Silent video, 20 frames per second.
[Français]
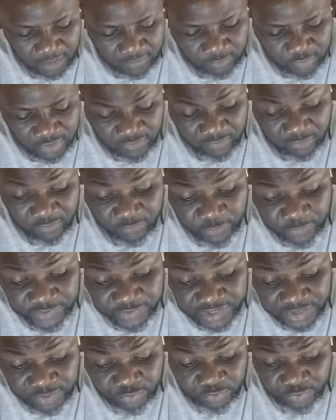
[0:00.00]
Nous avons vu
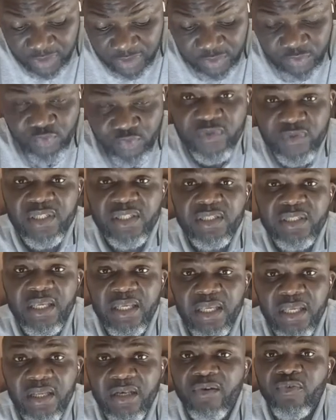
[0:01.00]
Jésus
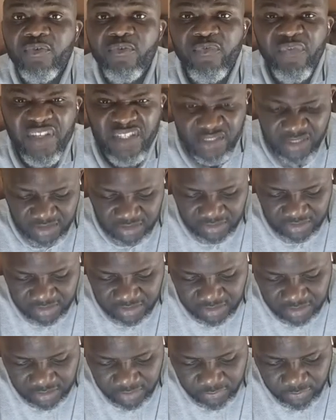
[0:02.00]
ressusciter le
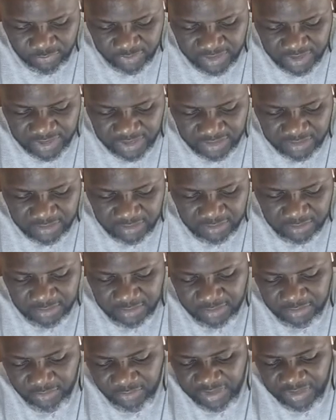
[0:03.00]
fils unique
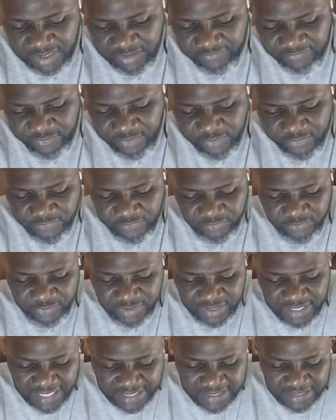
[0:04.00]
de la veuve
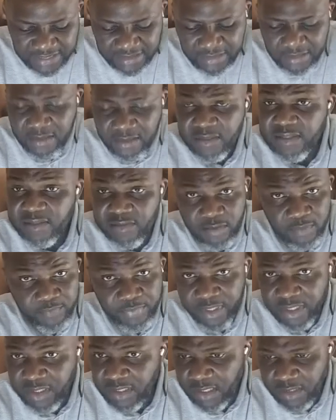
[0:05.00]
de Naïn sans
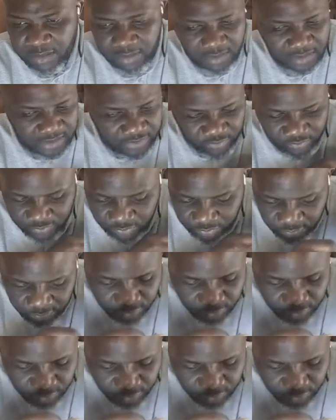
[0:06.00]
prier, il a juste